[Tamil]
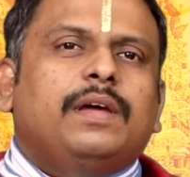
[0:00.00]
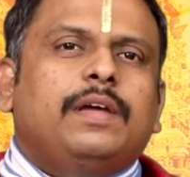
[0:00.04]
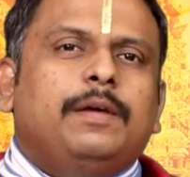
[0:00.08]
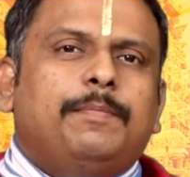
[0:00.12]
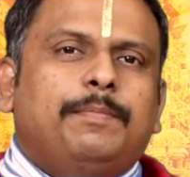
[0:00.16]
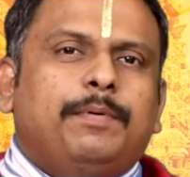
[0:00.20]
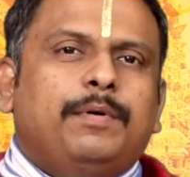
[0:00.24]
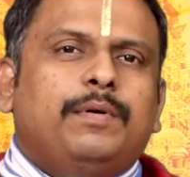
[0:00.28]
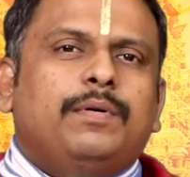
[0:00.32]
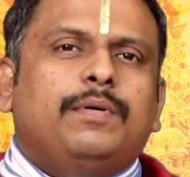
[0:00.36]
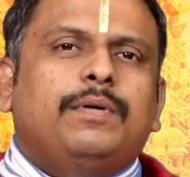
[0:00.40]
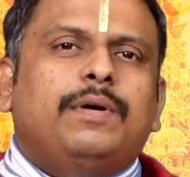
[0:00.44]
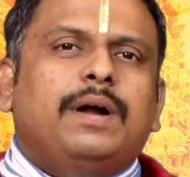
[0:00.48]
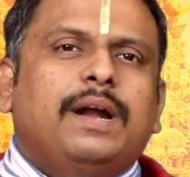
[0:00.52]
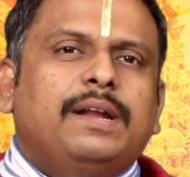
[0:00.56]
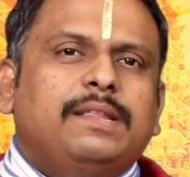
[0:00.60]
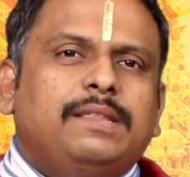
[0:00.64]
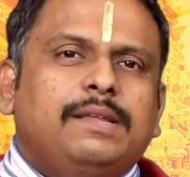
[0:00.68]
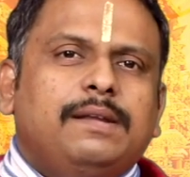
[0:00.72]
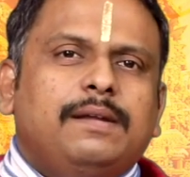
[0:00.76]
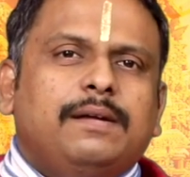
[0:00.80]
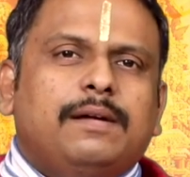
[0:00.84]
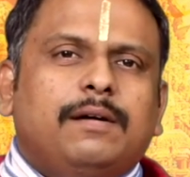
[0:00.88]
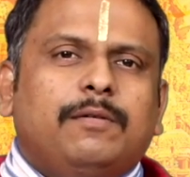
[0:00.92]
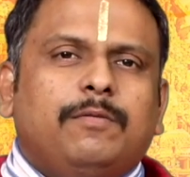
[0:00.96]
இப்போது
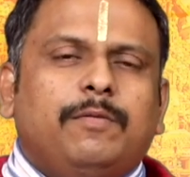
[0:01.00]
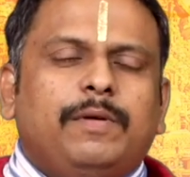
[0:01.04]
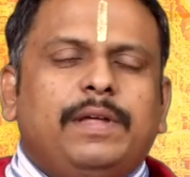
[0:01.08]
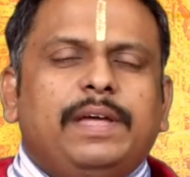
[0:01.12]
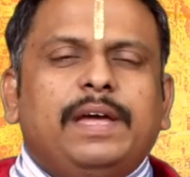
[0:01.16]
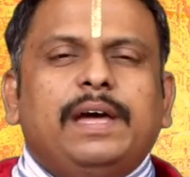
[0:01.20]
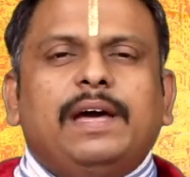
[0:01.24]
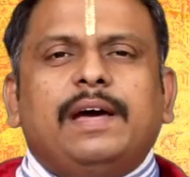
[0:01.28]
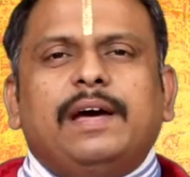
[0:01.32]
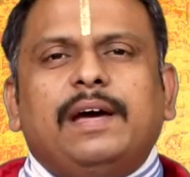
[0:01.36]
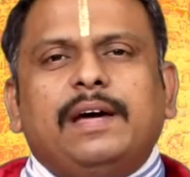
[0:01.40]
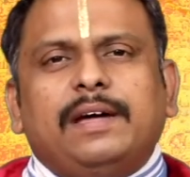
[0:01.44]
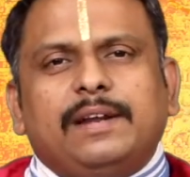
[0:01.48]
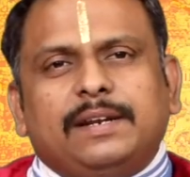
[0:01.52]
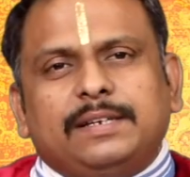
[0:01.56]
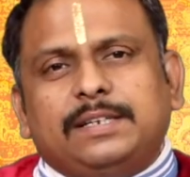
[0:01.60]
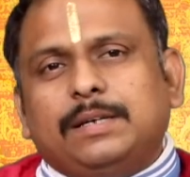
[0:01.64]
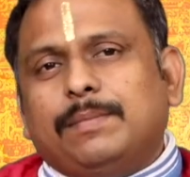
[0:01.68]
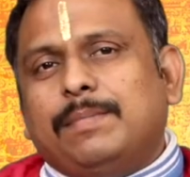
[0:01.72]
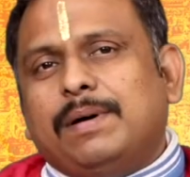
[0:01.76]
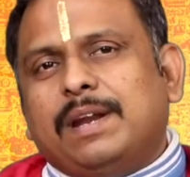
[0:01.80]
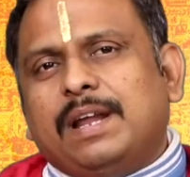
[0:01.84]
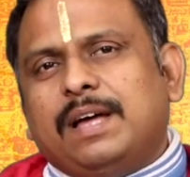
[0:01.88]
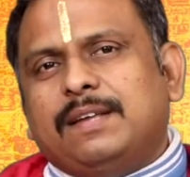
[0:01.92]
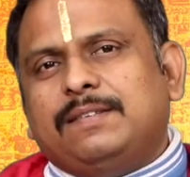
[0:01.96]
அடுத்து இருக்கக்கூடிய
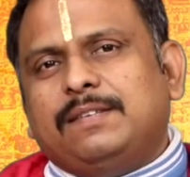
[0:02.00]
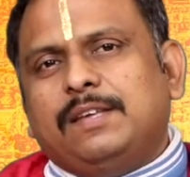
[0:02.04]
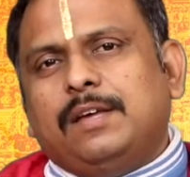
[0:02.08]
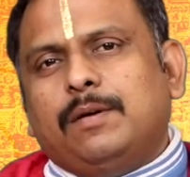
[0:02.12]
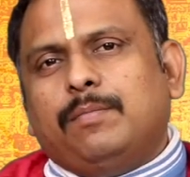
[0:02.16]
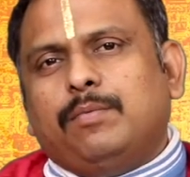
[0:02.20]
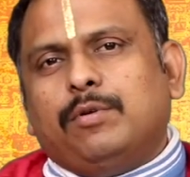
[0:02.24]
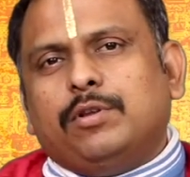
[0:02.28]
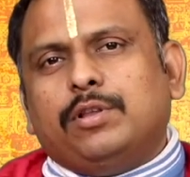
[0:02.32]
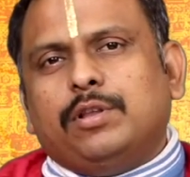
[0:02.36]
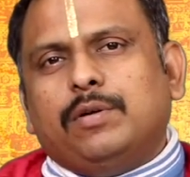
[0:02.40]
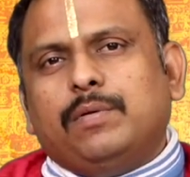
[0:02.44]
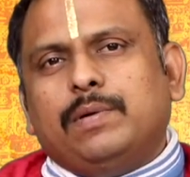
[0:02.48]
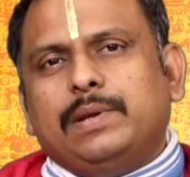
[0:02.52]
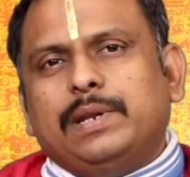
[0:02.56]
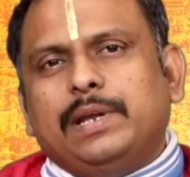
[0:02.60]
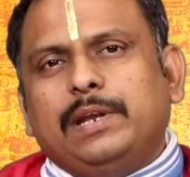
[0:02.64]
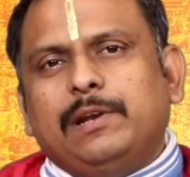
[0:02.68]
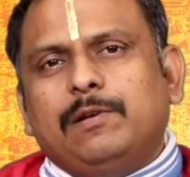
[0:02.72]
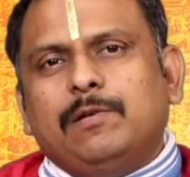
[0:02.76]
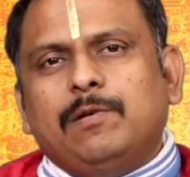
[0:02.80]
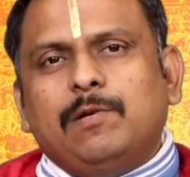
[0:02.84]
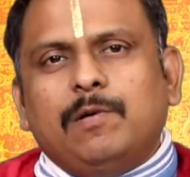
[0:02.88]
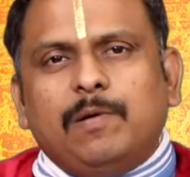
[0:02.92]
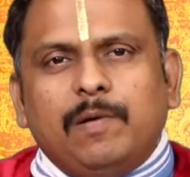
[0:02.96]
ரிஷபராசியை
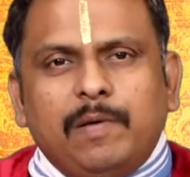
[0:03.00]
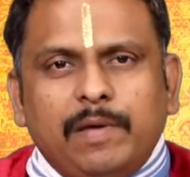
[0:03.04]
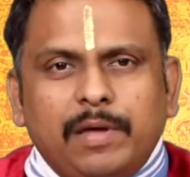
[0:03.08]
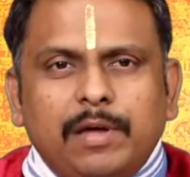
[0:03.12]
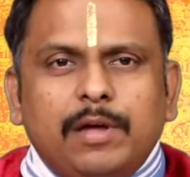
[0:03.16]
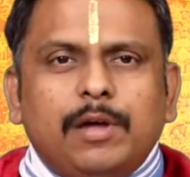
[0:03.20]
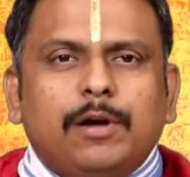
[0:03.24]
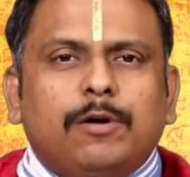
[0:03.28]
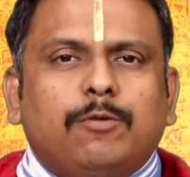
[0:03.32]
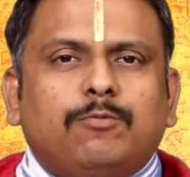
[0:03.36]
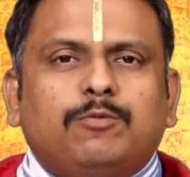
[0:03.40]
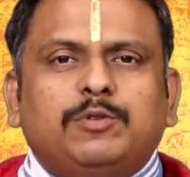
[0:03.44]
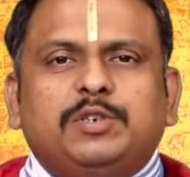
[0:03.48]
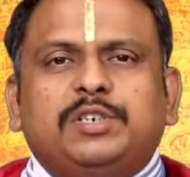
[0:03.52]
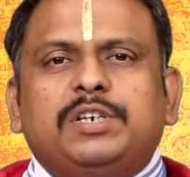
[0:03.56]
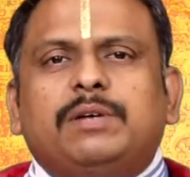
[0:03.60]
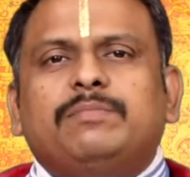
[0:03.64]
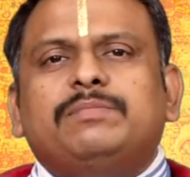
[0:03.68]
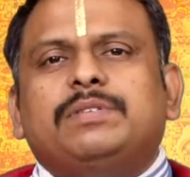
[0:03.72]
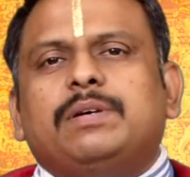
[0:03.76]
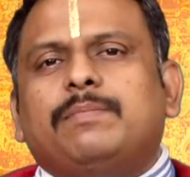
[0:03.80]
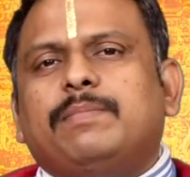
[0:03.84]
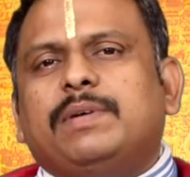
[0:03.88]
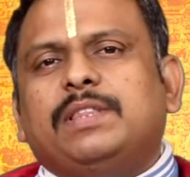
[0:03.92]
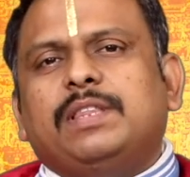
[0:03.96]
பொறுத்தவரையிலும்
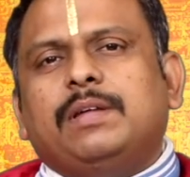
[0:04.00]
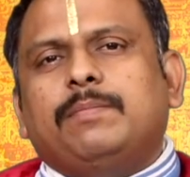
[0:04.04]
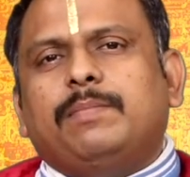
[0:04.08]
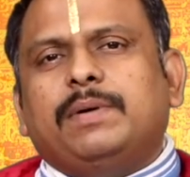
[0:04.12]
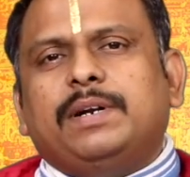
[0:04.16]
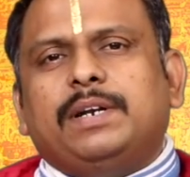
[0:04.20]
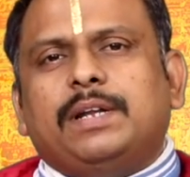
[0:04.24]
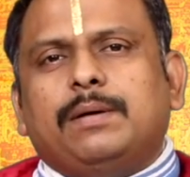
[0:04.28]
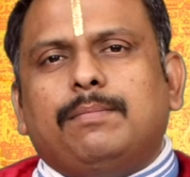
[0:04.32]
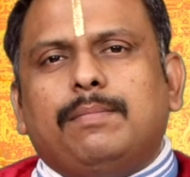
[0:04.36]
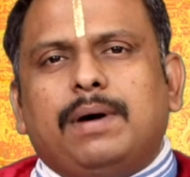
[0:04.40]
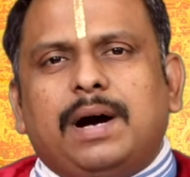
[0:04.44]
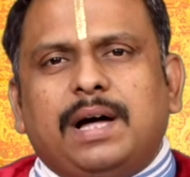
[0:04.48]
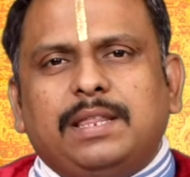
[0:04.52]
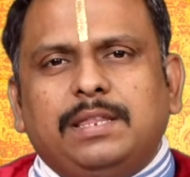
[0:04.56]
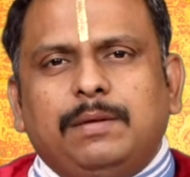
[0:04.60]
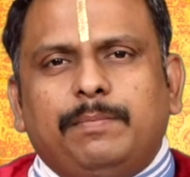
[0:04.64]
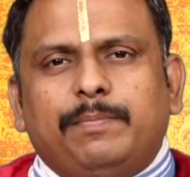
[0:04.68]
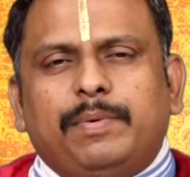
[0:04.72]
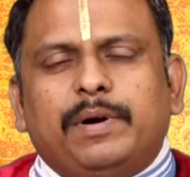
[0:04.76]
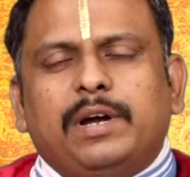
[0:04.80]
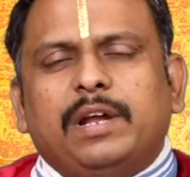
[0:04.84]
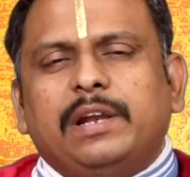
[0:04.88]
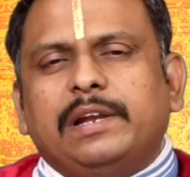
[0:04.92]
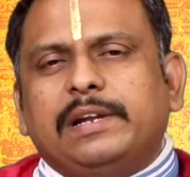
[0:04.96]
உஷ்ணம் சம்மந்தப்பட்ட
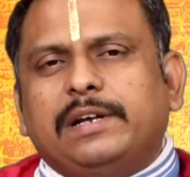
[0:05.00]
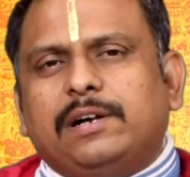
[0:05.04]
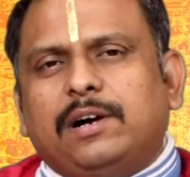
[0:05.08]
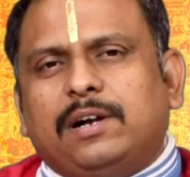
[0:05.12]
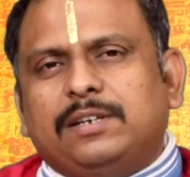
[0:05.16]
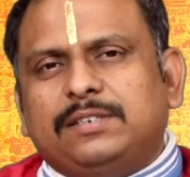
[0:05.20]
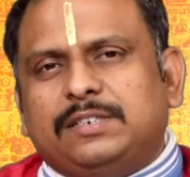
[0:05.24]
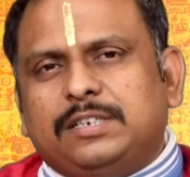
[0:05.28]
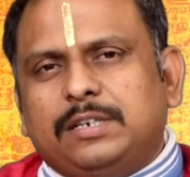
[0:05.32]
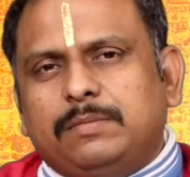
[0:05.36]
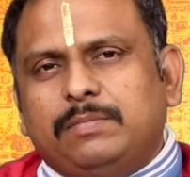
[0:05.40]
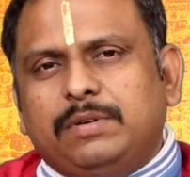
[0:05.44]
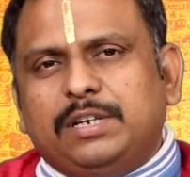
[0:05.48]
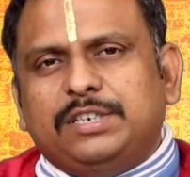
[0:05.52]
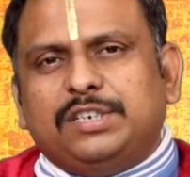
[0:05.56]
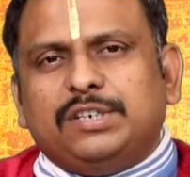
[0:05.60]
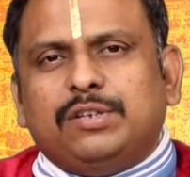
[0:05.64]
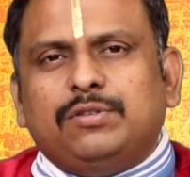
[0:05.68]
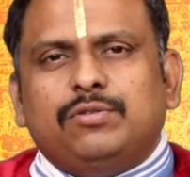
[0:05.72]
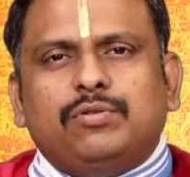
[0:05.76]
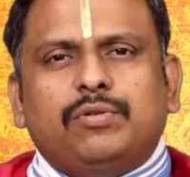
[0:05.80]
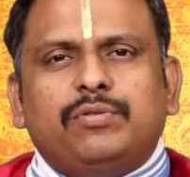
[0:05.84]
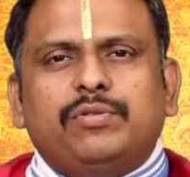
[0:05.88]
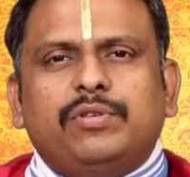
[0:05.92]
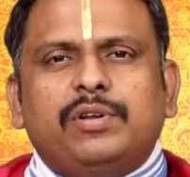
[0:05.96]
பாதிப்புகள்
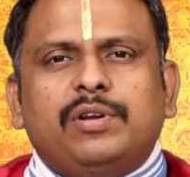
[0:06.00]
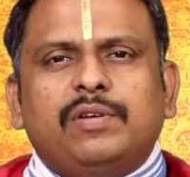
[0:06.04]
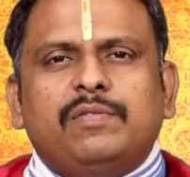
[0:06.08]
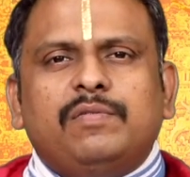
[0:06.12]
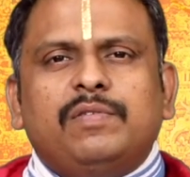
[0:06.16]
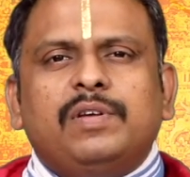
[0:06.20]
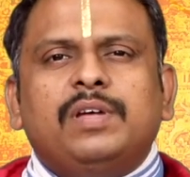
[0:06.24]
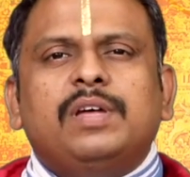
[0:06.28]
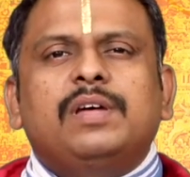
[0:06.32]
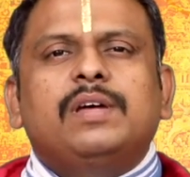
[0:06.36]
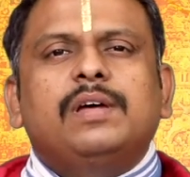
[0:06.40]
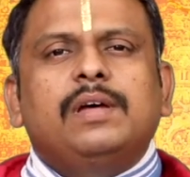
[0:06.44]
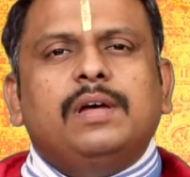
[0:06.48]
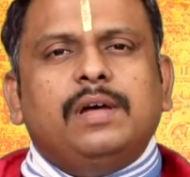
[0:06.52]
கான்ஸ்டபேஷன் தொந்தரவு